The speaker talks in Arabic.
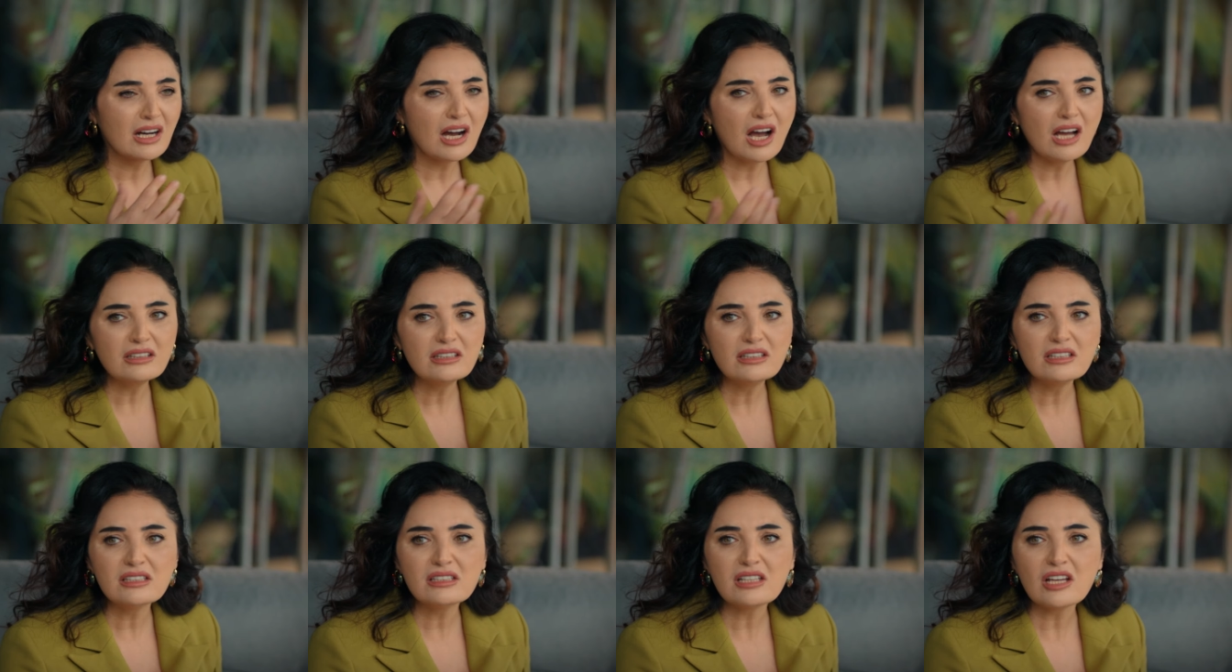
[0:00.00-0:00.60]

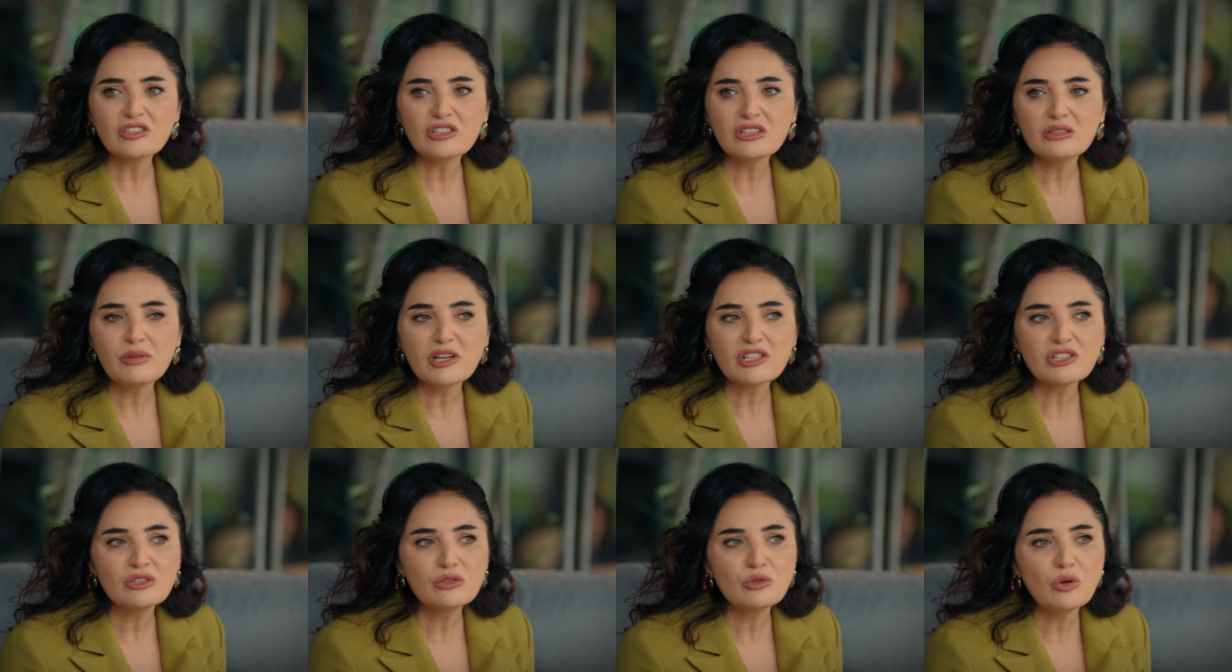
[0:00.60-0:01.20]
جيت لشد لها
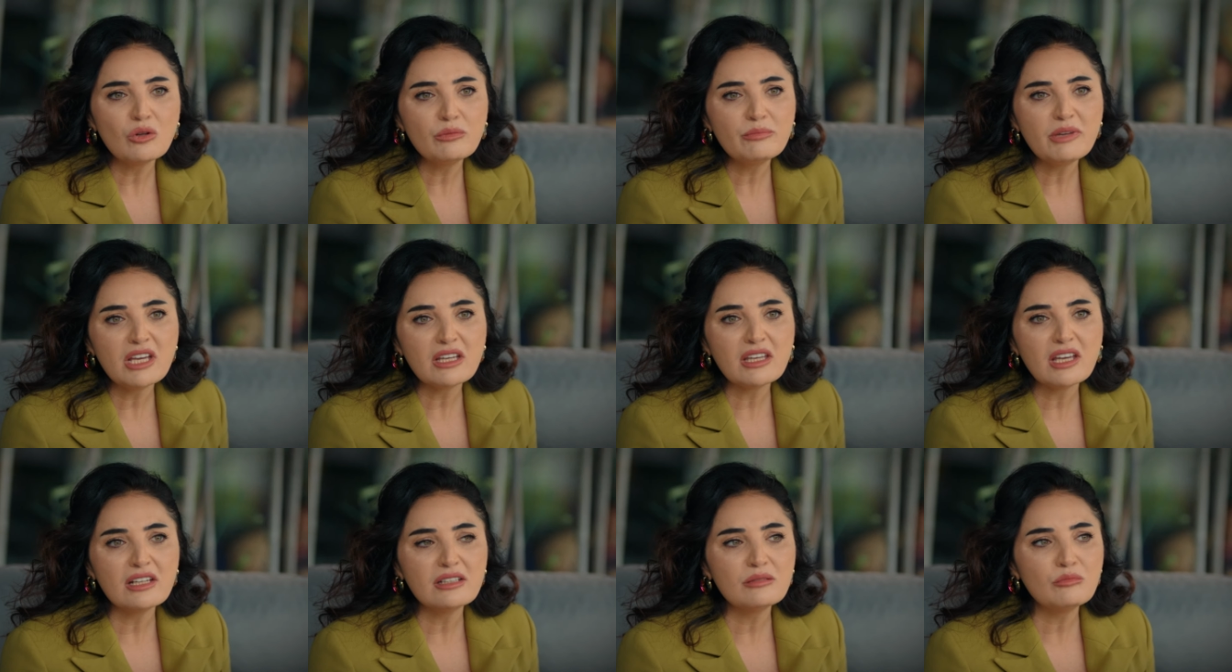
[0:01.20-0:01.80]
شعرها وقلت
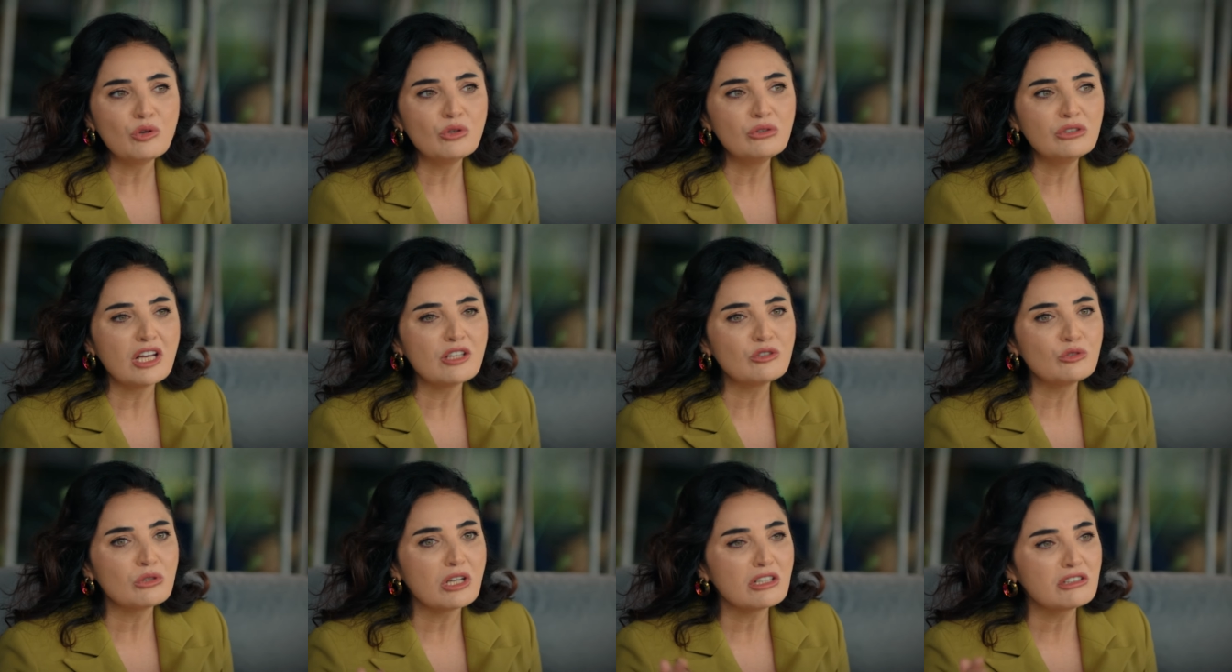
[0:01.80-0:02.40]
لها بت
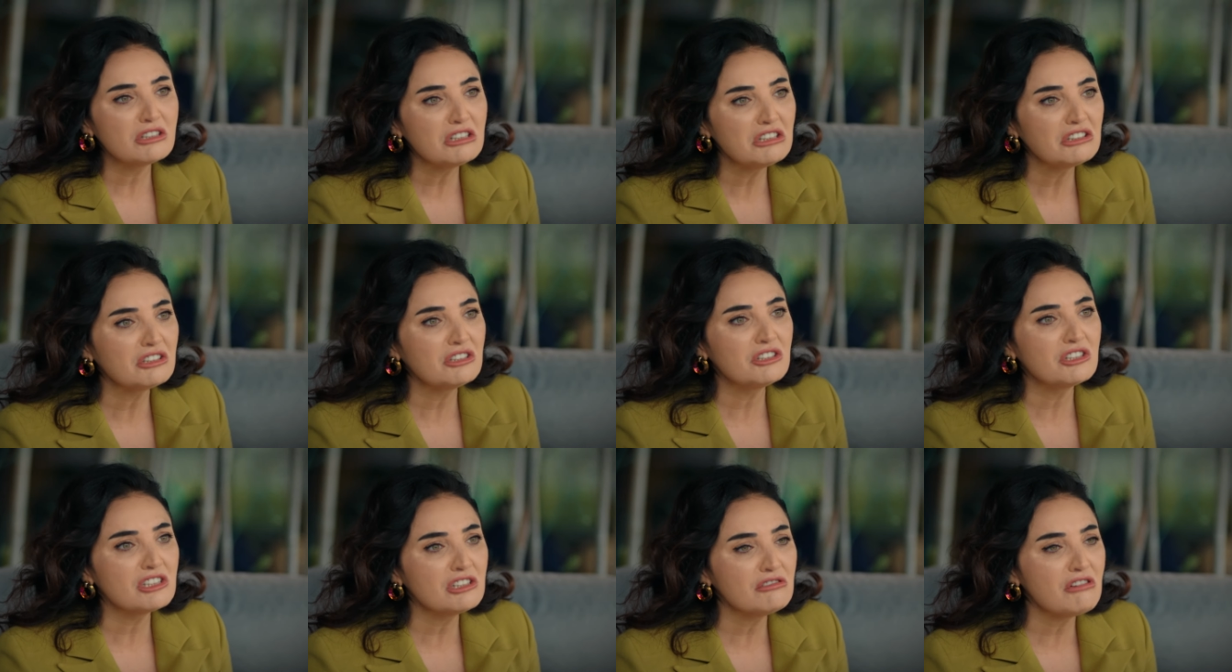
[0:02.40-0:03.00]
حطيت ايدي
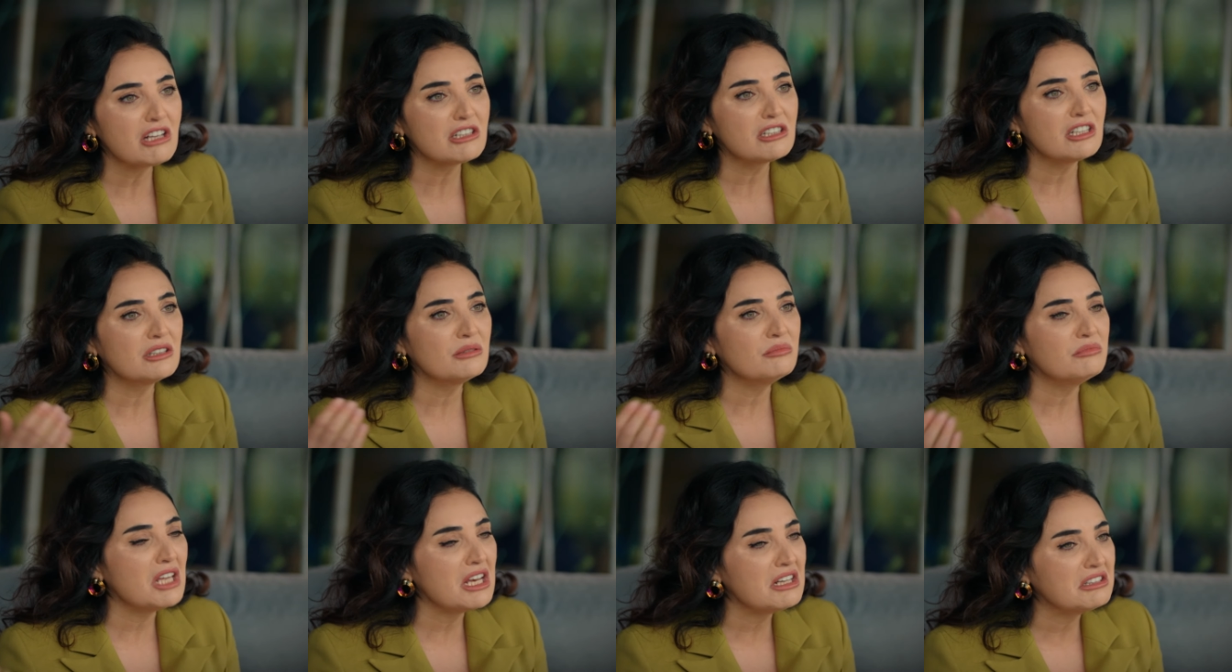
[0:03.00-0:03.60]
على ظهرها
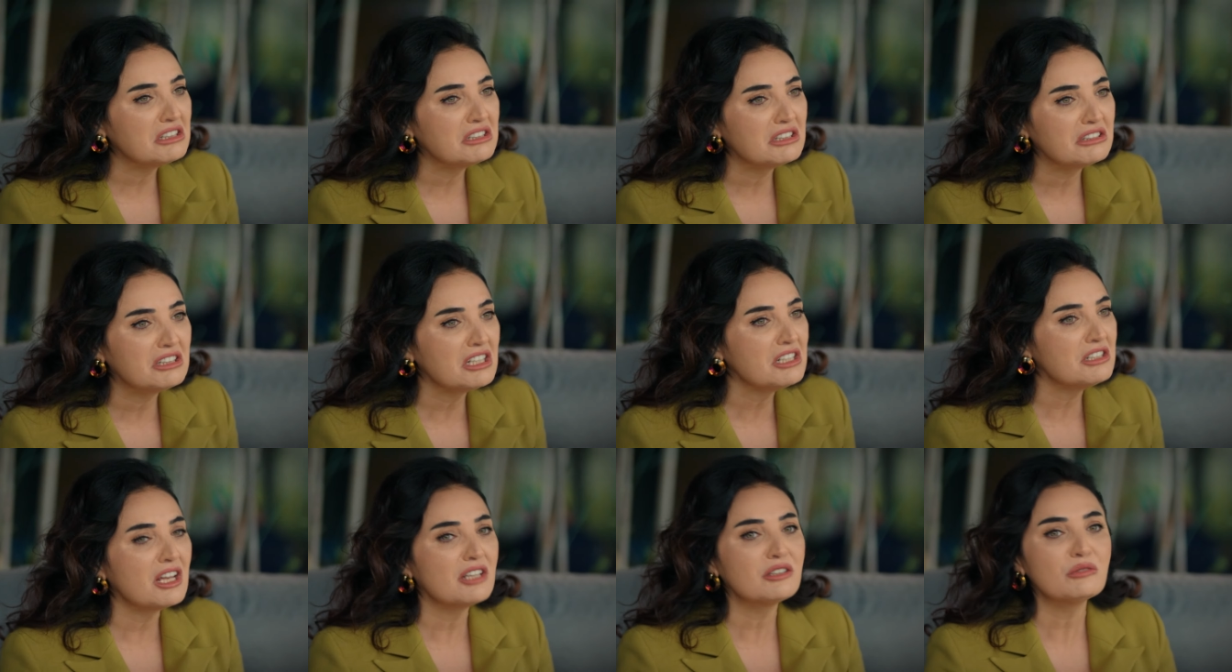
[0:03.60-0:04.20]
وسمعت همها
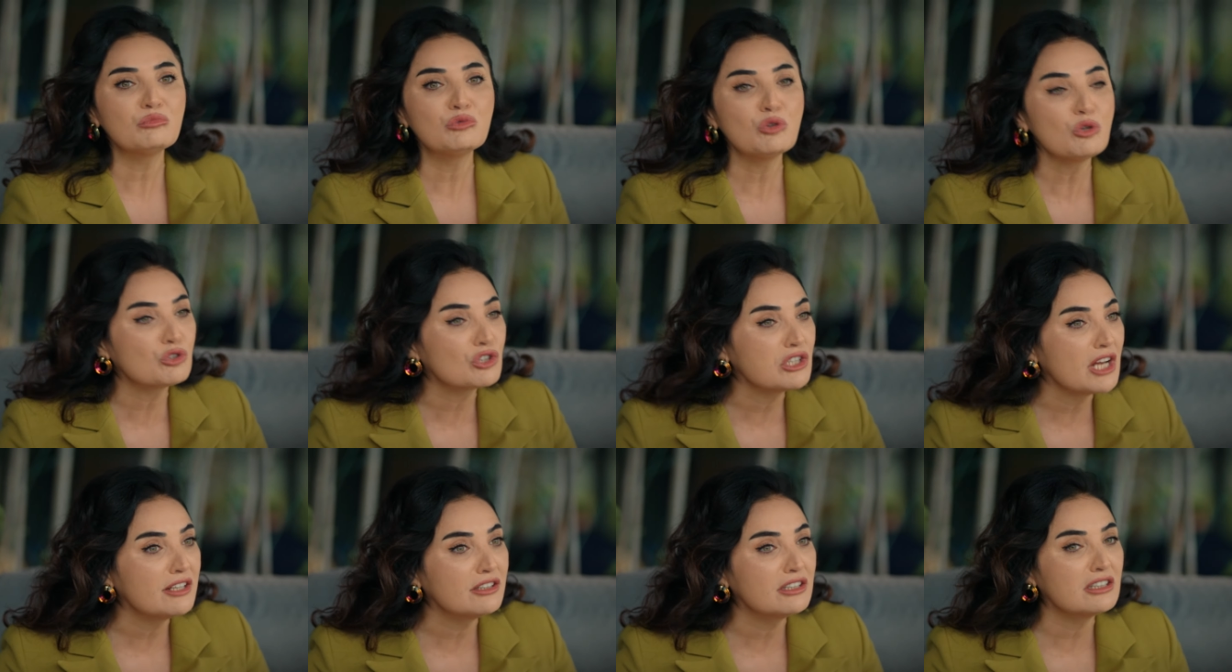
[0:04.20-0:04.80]
وقويتها
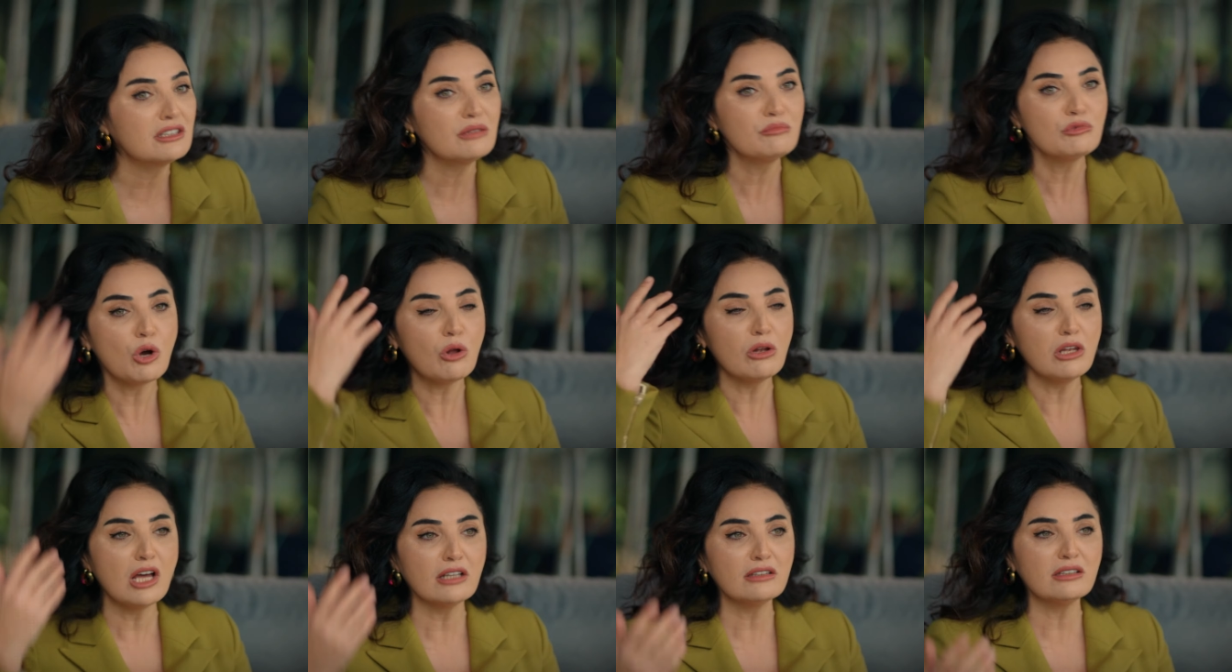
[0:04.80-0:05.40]
وبعدتها
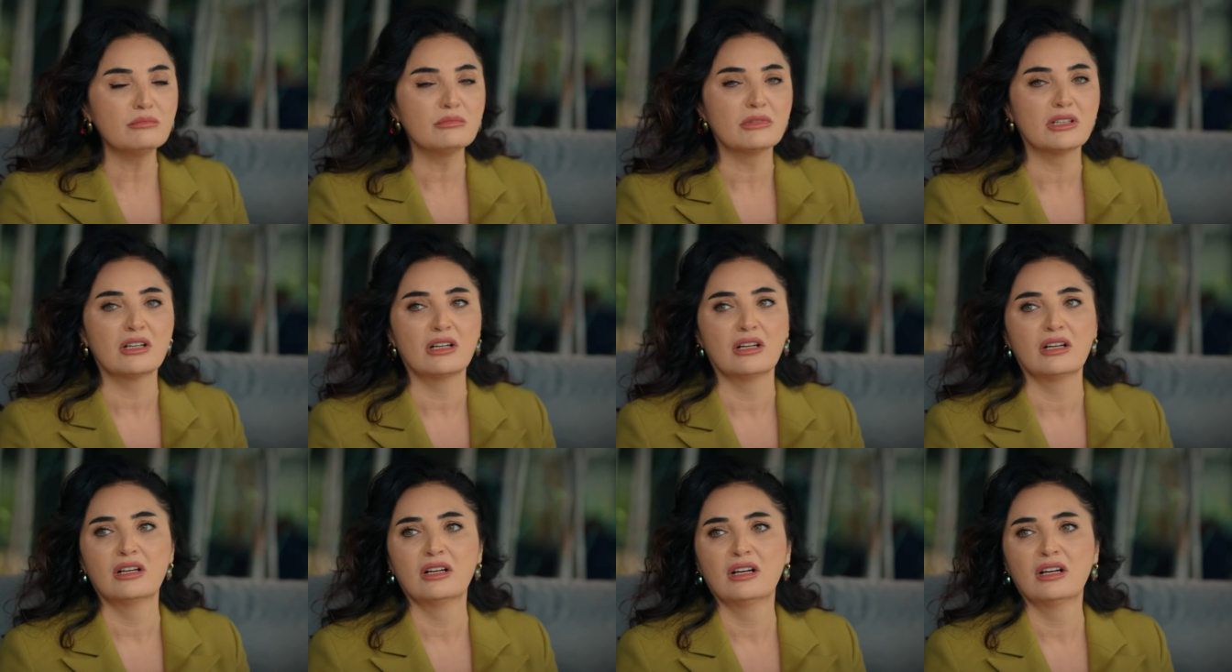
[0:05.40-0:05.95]
يقصف عمري